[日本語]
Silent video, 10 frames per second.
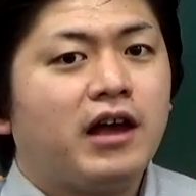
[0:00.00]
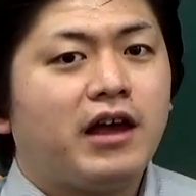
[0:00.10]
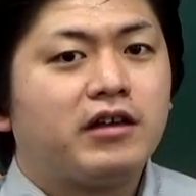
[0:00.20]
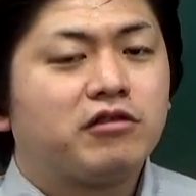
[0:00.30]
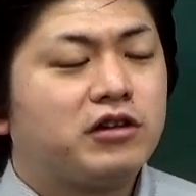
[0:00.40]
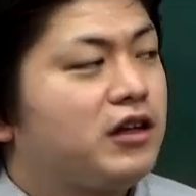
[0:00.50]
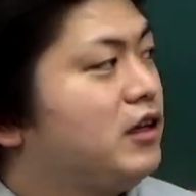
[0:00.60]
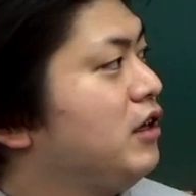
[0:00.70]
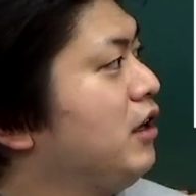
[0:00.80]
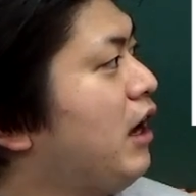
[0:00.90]
えー、
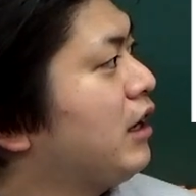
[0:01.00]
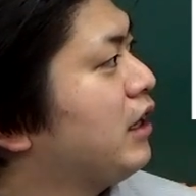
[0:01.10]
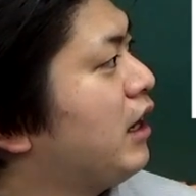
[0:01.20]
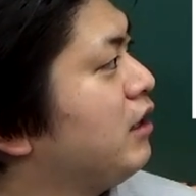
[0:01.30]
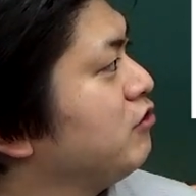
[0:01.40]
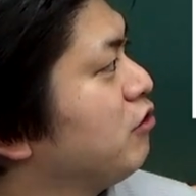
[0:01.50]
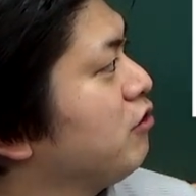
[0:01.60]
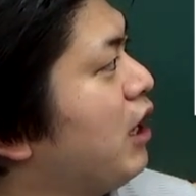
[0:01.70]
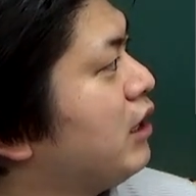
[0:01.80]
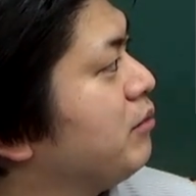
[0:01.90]
取り上げられるこ
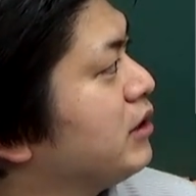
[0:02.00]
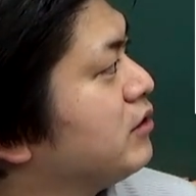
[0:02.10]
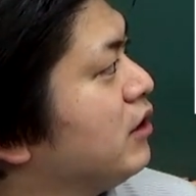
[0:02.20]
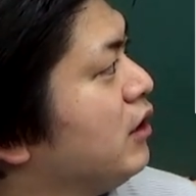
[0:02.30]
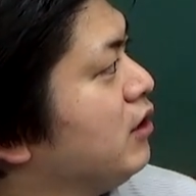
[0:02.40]
とがあります。